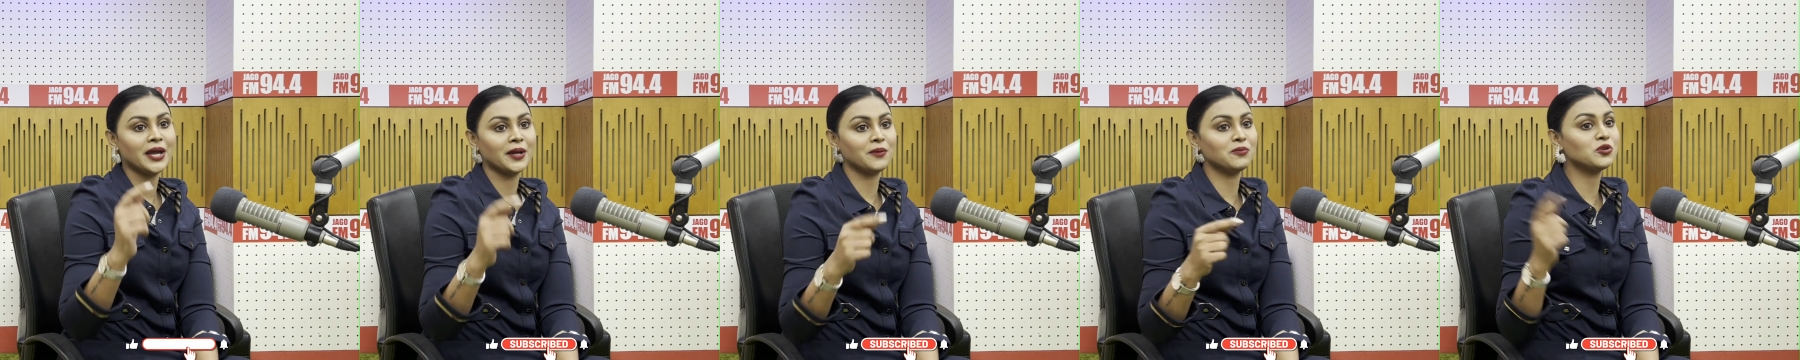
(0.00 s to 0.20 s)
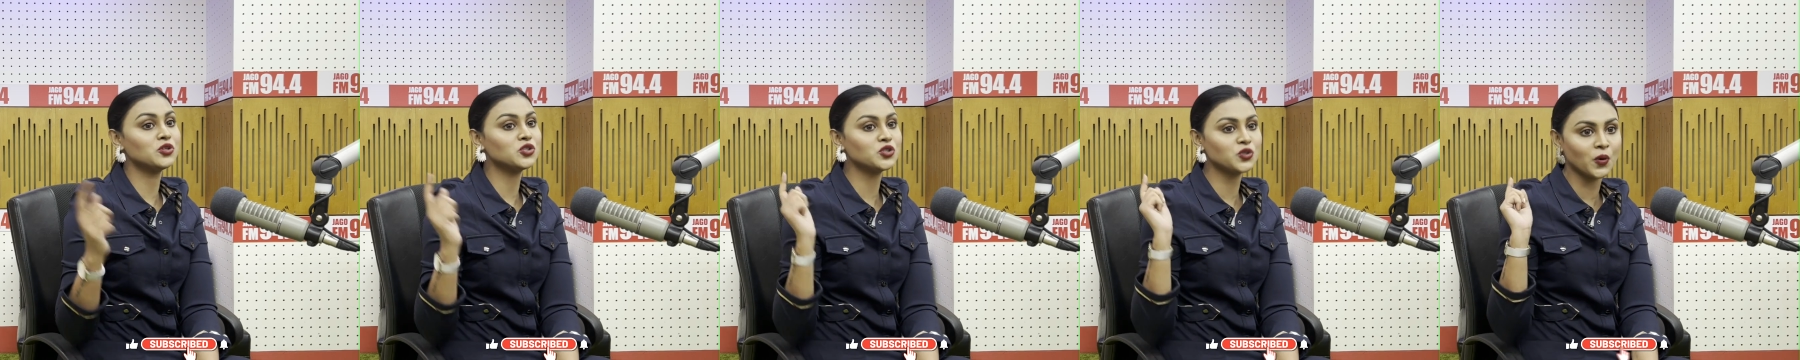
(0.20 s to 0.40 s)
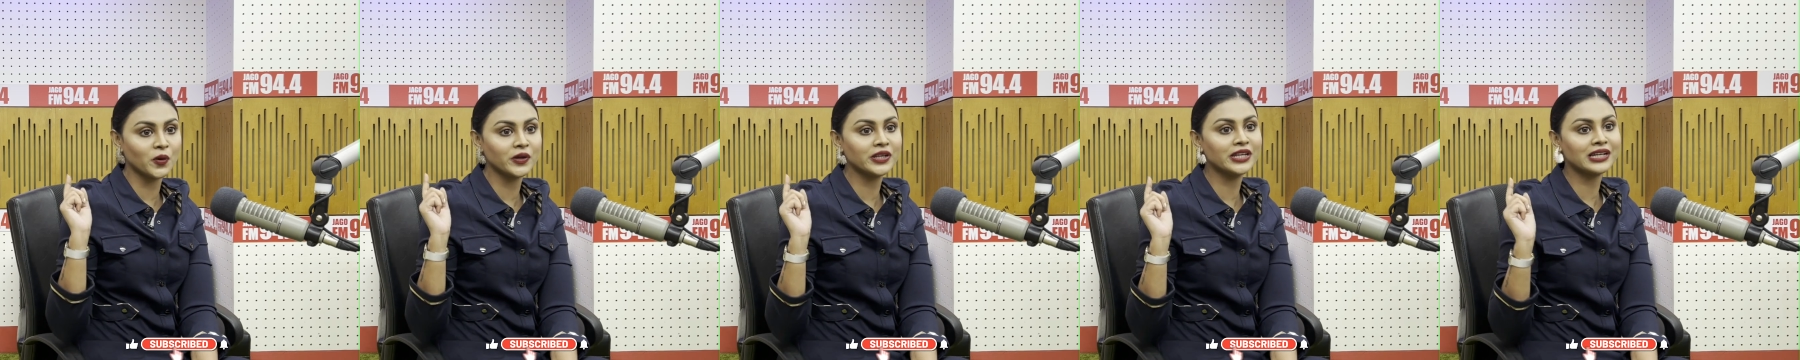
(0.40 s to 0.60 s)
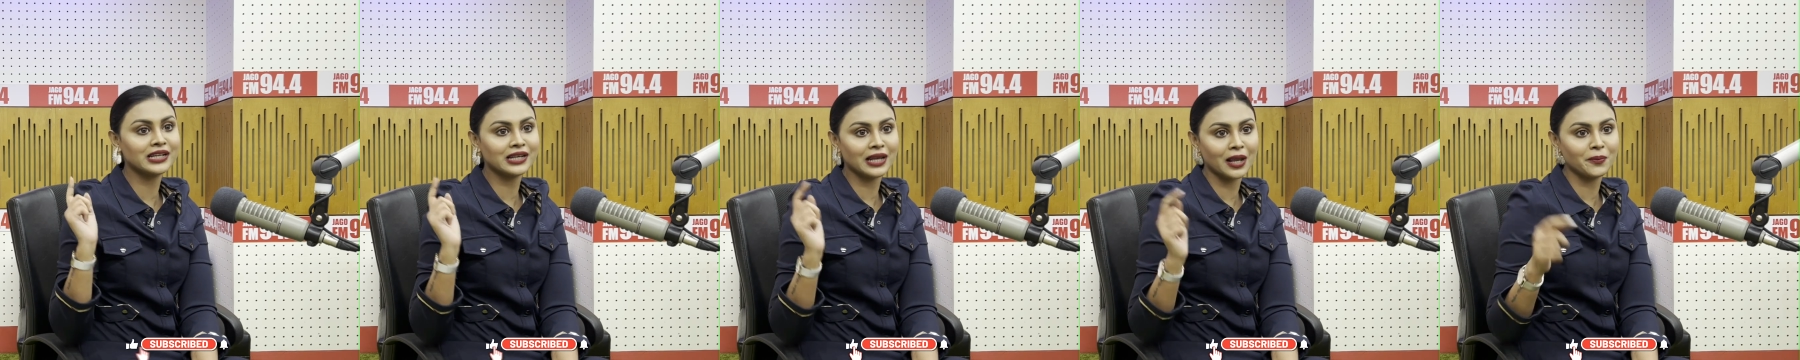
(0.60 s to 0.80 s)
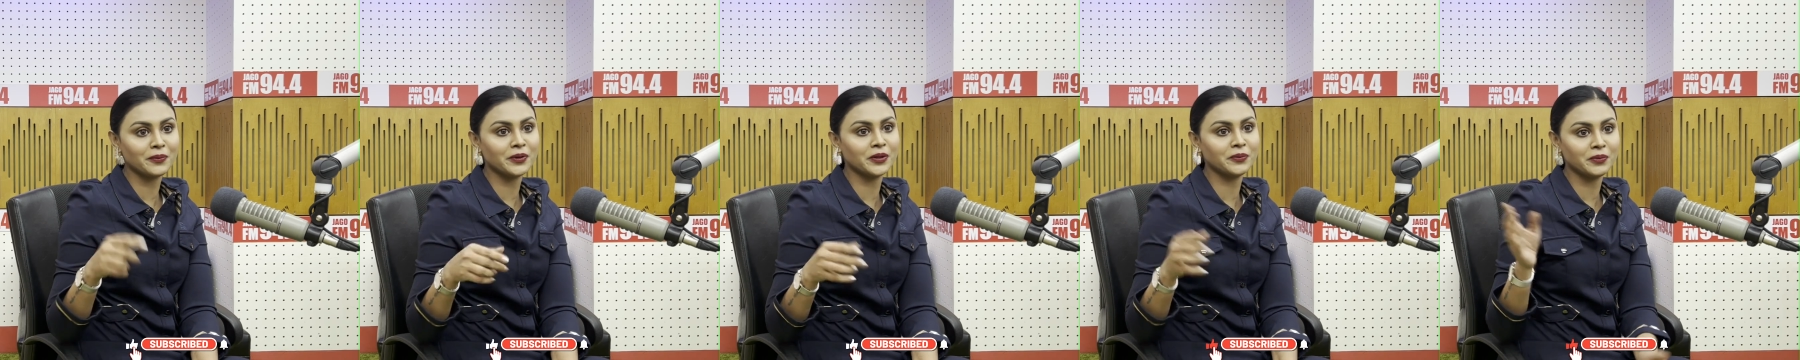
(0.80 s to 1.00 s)
এবং সৈনিক
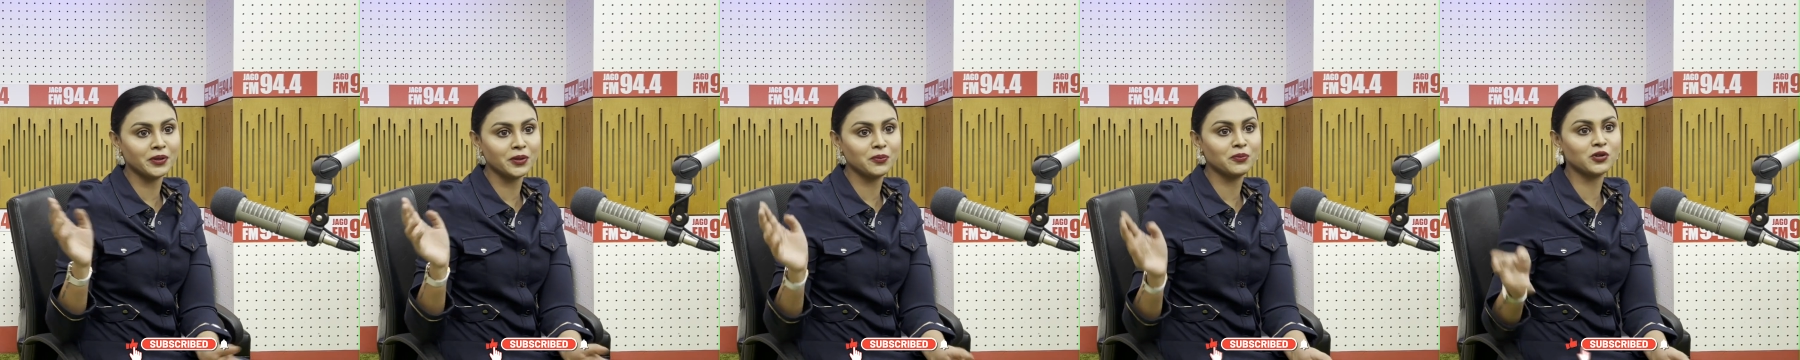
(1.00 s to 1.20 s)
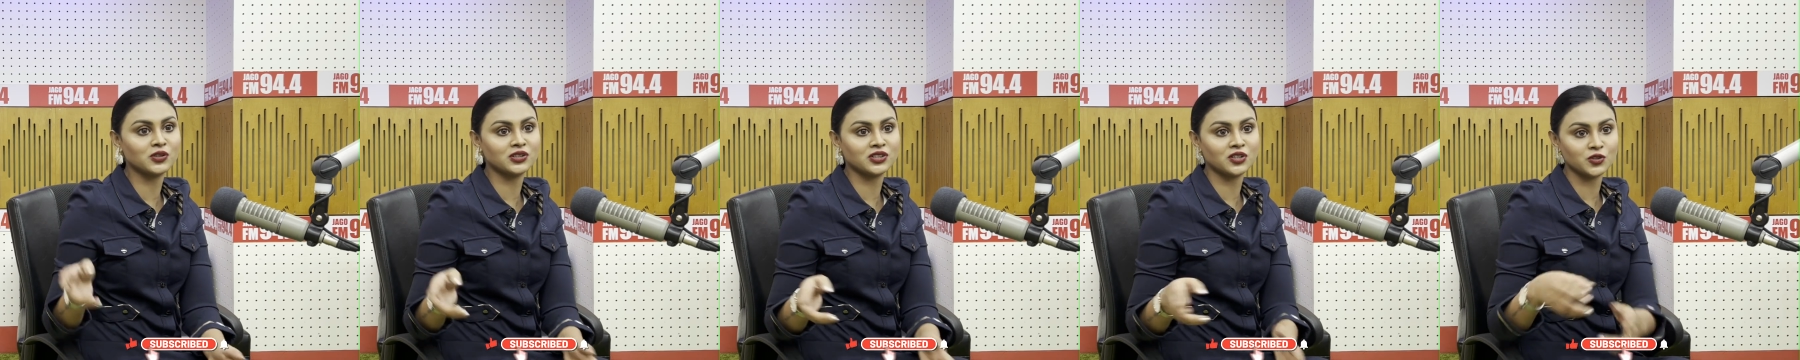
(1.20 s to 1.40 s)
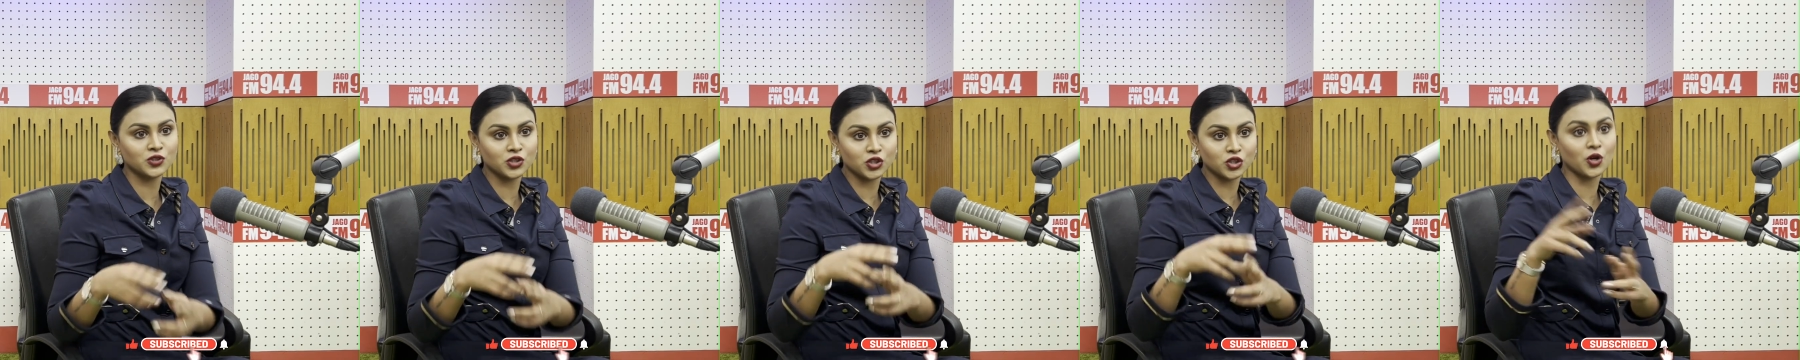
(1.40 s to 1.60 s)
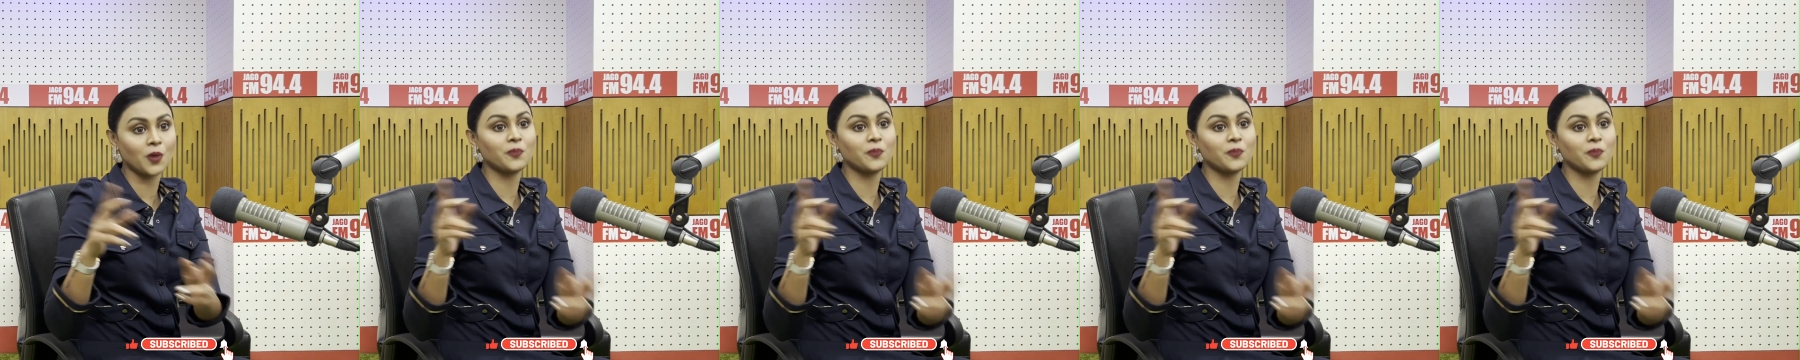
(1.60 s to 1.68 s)
ক্লাবের বিলবোর্ডটা হচ্ছে